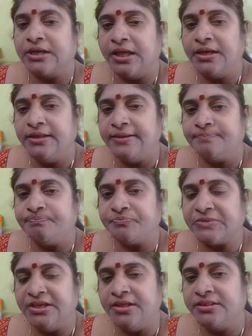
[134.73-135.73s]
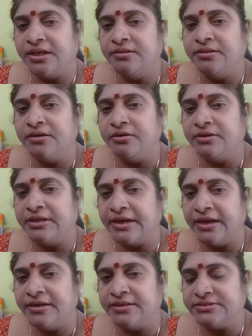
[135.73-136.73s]
కానీ ఈ తల్లిదండ్రులు
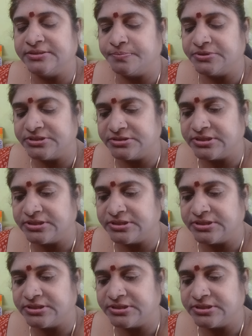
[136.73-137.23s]
గ్రేట్ అని చెప్పచ్చు